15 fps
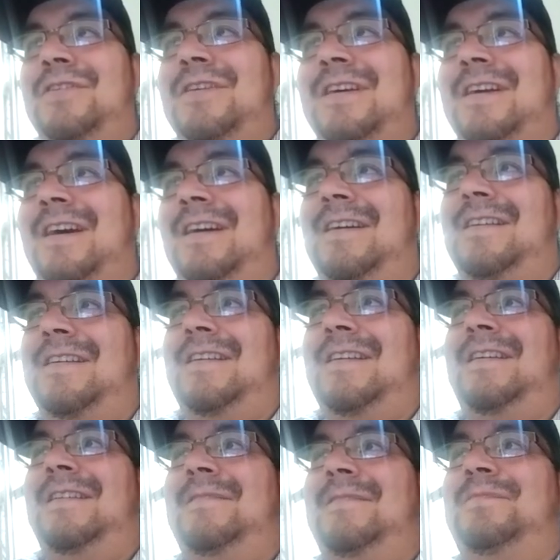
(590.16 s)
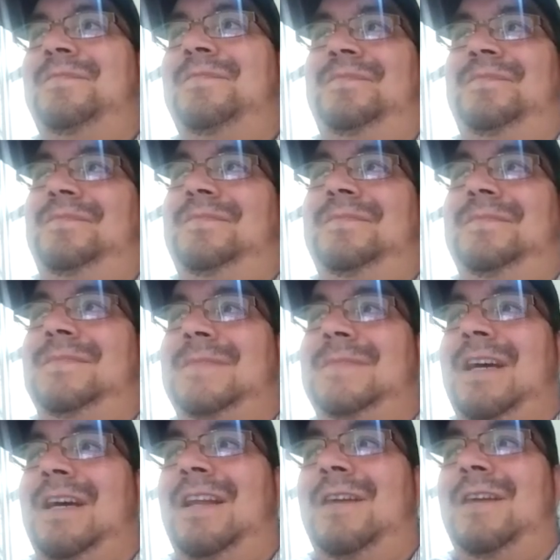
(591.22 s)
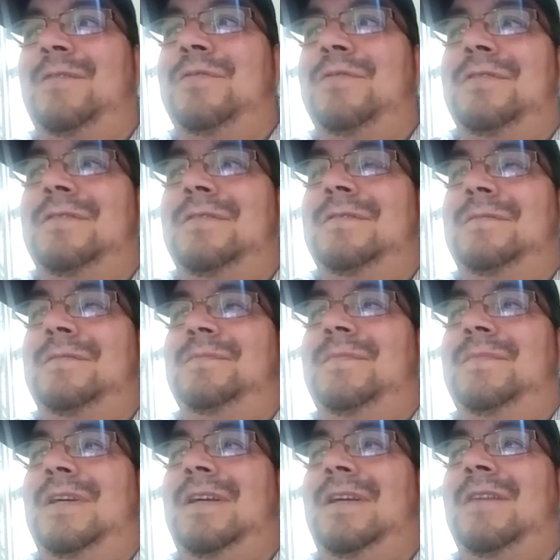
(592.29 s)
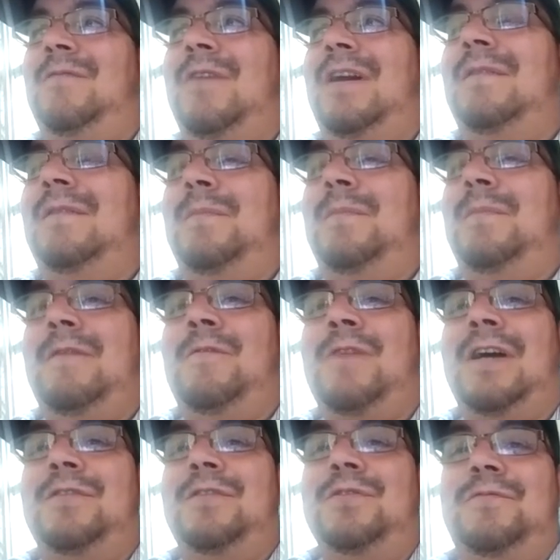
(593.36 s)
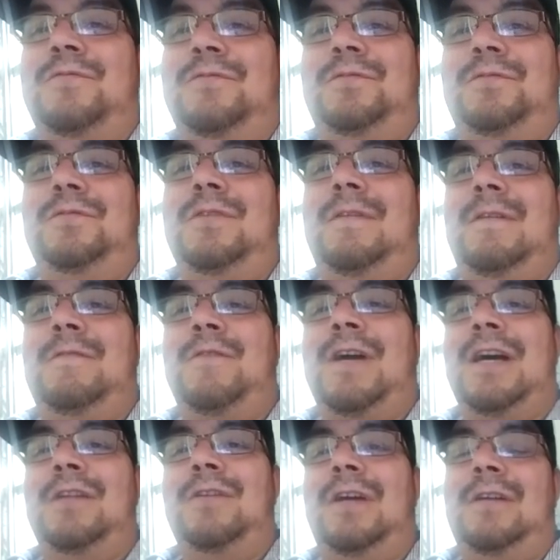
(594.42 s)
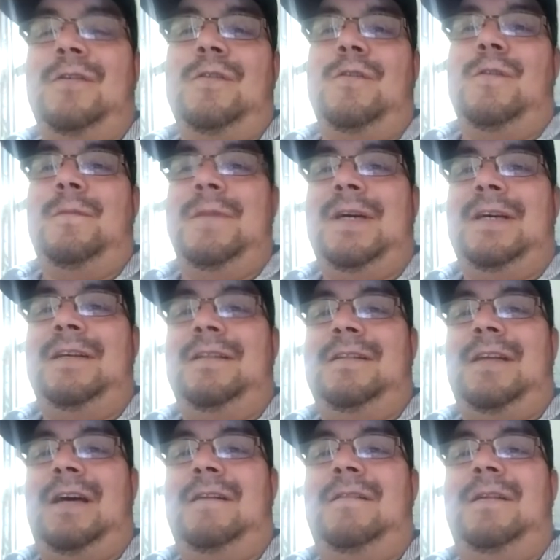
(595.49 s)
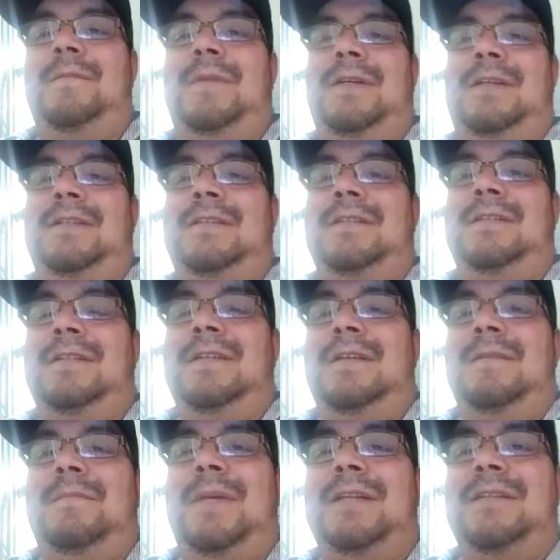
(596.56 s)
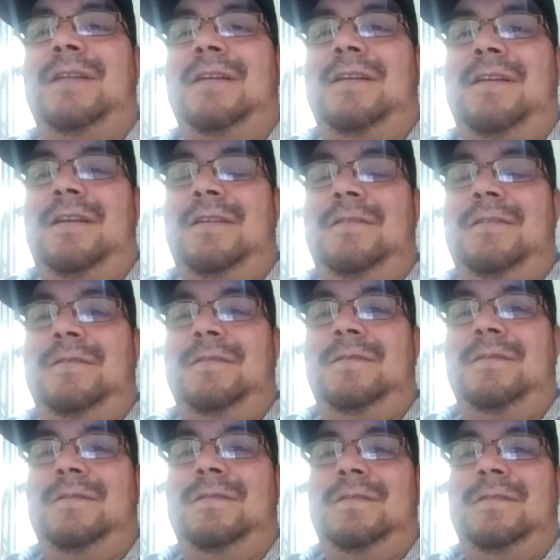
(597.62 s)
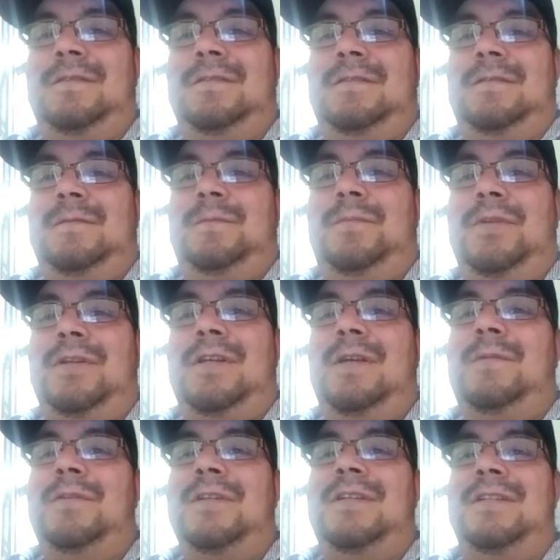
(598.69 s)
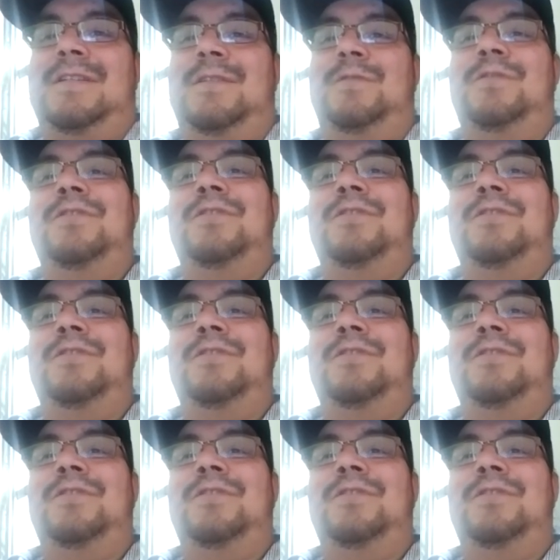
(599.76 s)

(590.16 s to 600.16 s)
que, que cada uno igual va buscando su futuro, va buscando algo como más estable, más, más tranquilo. ¿Por qué? Porque si uno